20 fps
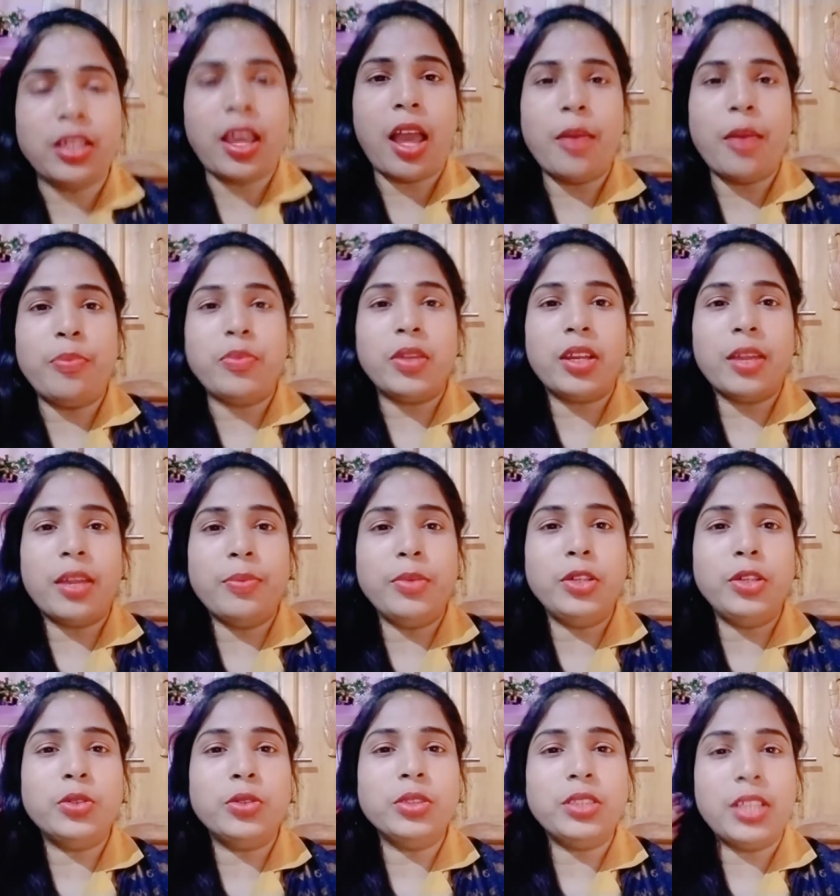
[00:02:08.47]
कि आप मेरा
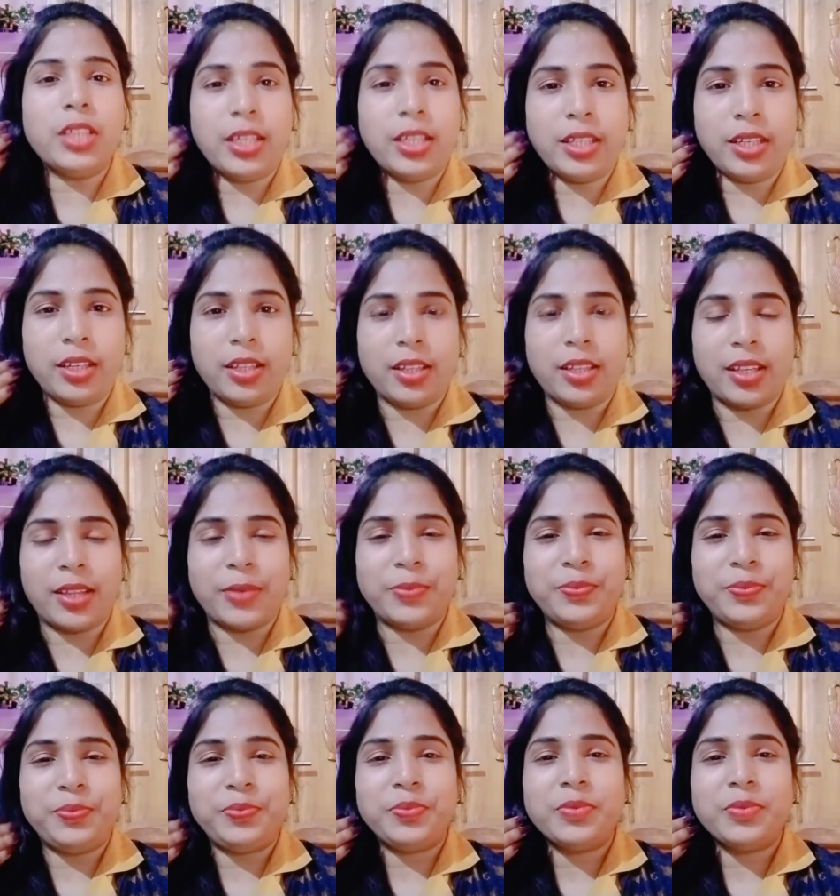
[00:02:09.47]
वीडियो देख रहे हैं